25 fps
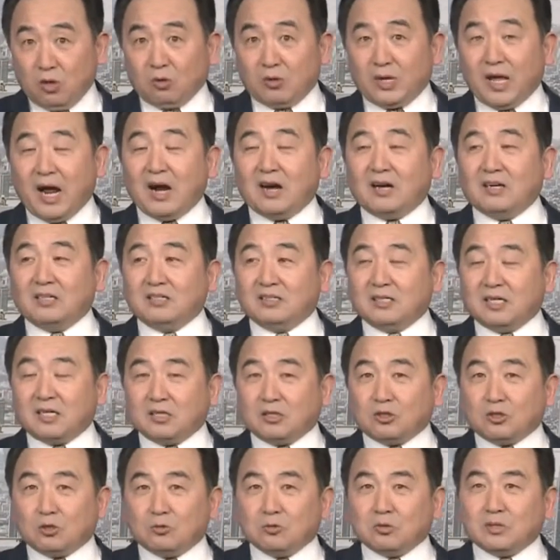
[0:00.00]
脸儿，那
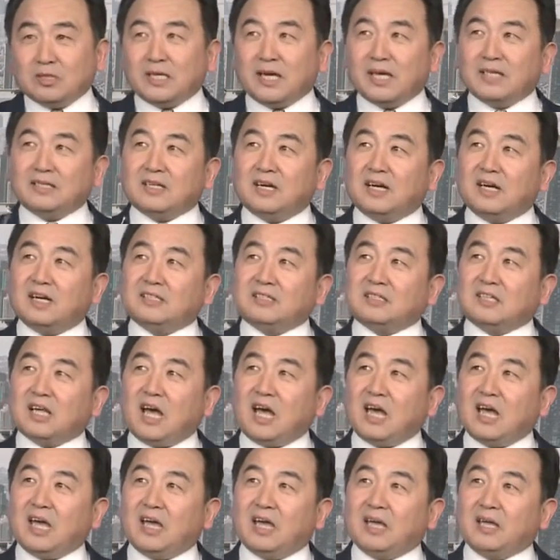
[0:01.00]
中间呢，
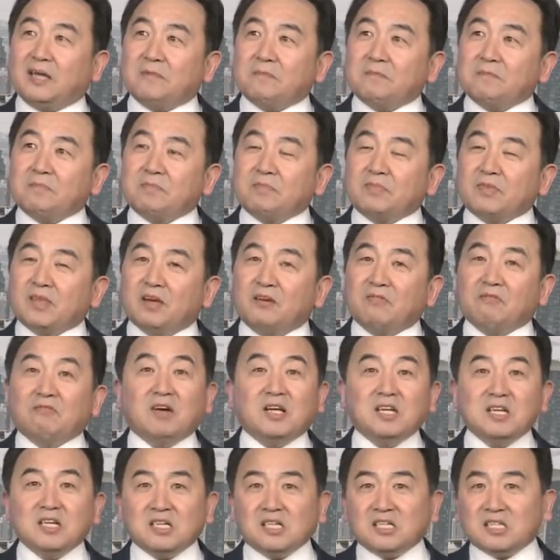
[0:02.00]
在
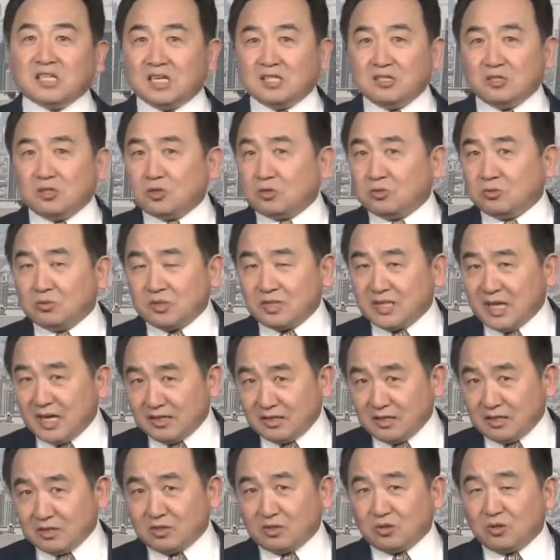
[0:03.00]
瘟神出
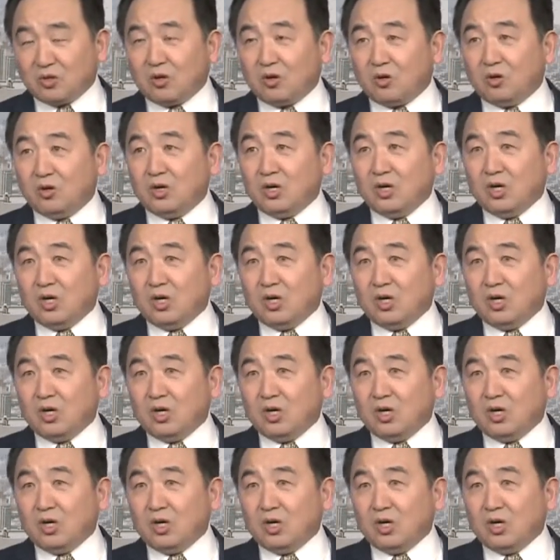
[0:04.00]
现的时候。